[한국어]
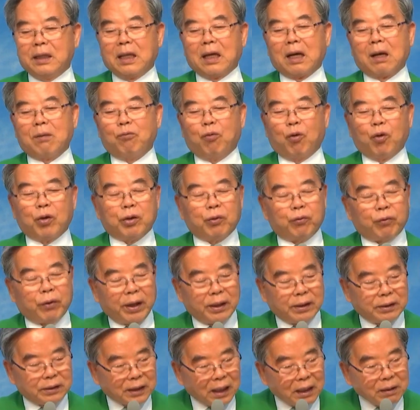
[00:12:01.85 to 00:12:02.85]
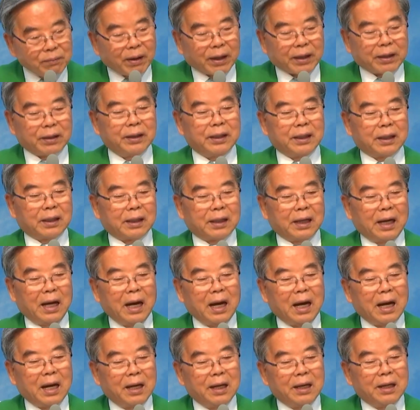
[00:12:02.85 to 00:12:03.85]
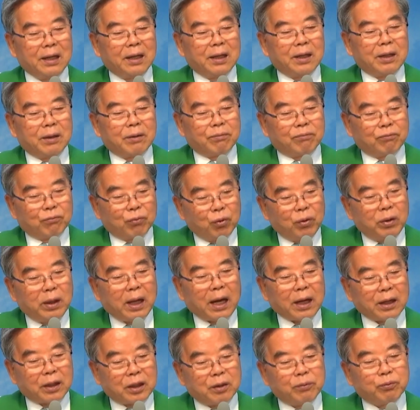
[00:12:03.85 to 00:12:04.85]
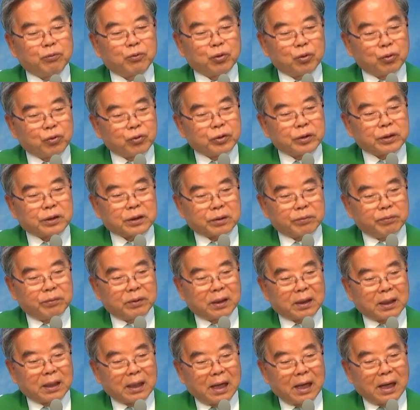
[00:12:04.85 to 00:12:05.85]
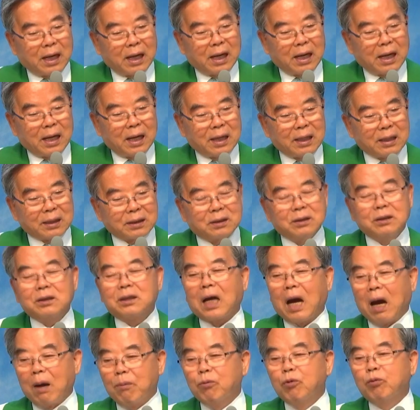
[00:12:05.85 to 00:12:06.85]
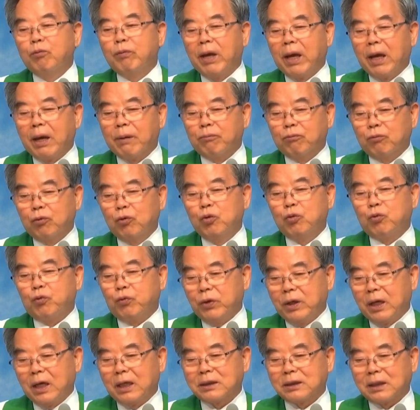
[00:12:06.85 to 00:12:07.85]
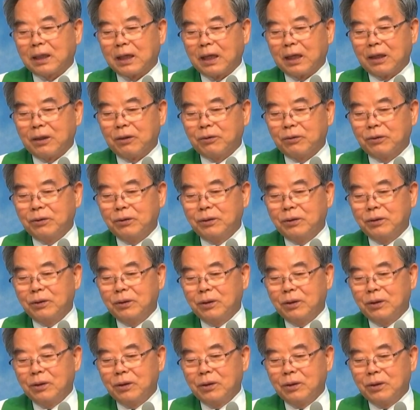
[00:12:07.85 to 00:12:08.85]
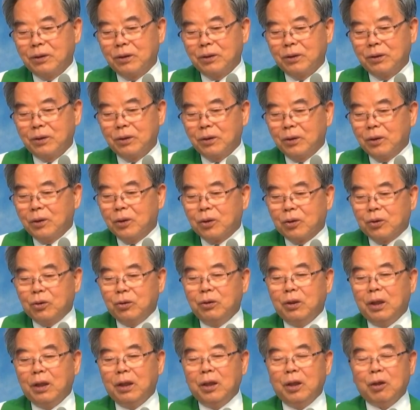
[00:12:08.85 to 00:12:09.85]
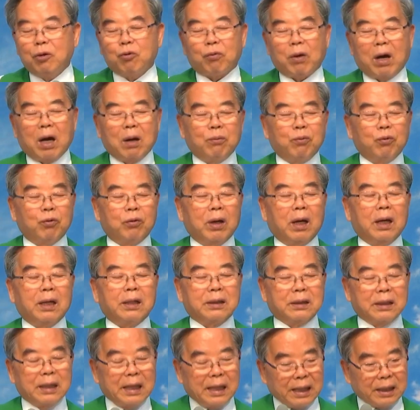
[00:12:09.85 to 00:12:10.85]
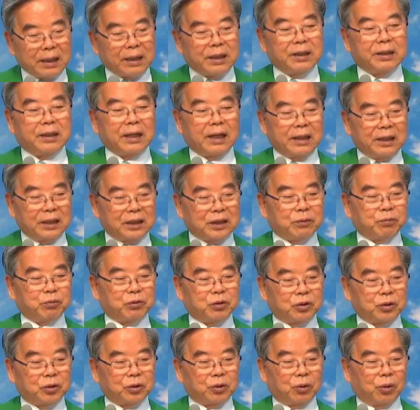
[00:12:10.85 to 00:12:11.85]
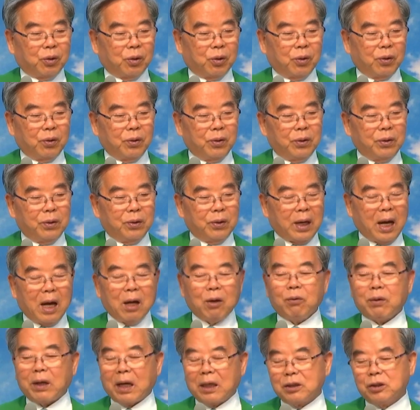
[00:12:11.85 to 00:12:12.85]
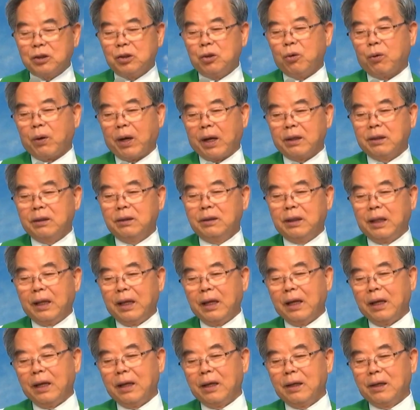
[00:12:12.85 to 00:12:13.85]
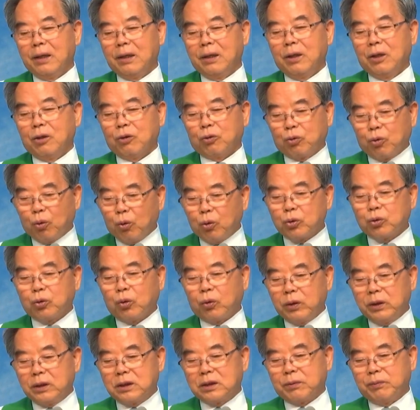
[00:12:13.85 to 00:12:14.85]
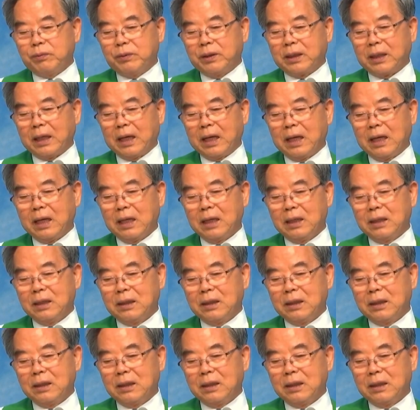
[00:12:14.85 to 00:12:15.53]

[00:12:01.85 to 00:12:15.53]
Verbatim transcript: 내가 목이 굉장히 마르니까 물한컵줄수 있습니까? 그 가뭄에 물 귀하잖아요. 근데 이 과부가 예 기다리십시오 하고 가지러 가는데 또 소리칩니다.